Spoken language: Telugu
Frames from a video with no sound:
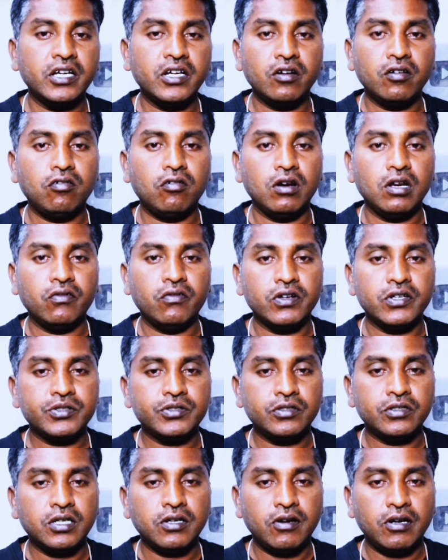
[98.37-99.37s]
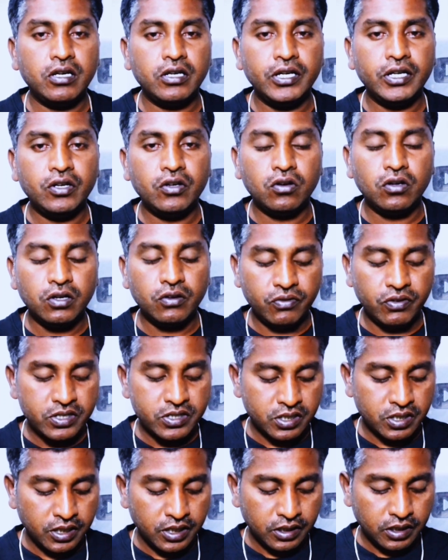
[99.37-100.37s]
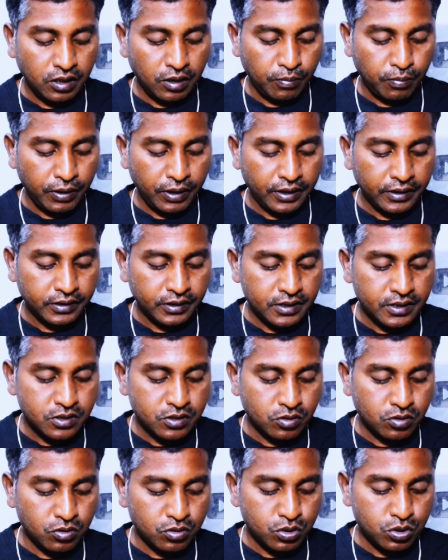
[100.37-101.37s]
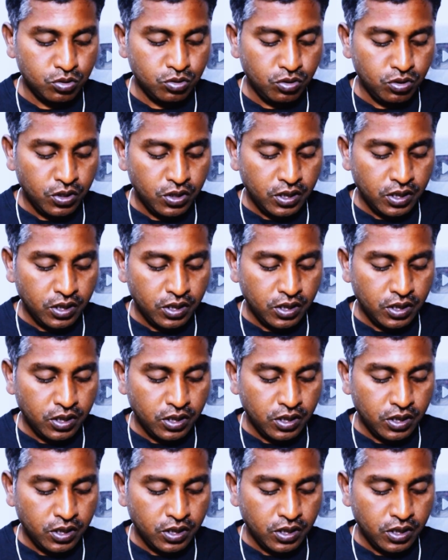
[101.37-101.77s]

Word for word: డిగ్రీ క్వాలిఫికేషన్ ఉన్న వాళ్ళు ఈ నోటిఫికేషన్కి అయితే అప్లై అయితే చేసుకోవచ్చు